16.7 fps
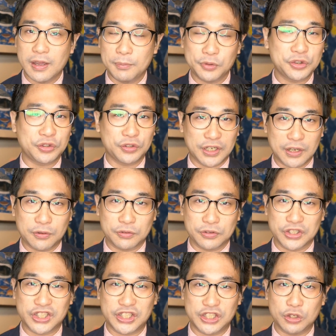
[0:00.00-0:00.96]
もっとね、こ
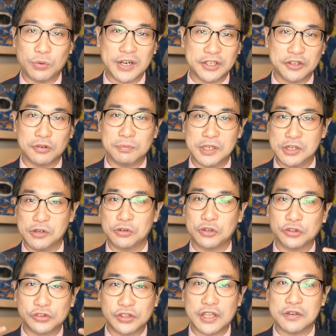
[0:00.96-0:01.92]
のシロワニの魅
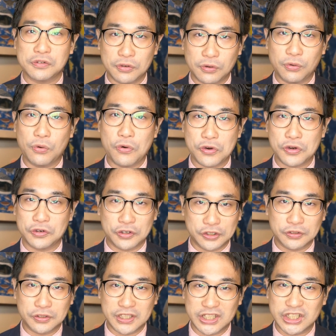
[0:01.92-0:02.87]
力っていうのを多くの
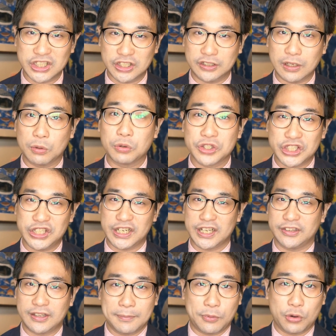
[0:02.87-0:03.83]
人に知ってほしい
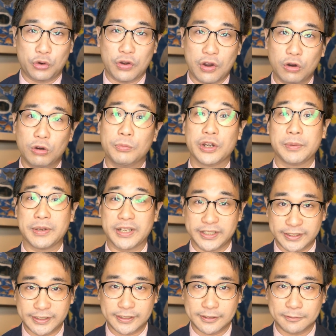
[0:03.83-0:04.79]
なって僕は思いま
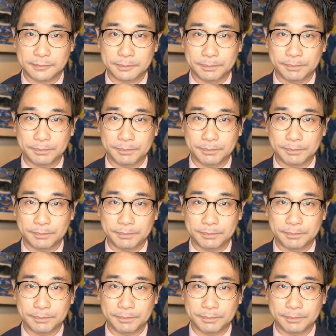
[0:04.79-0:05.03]
す。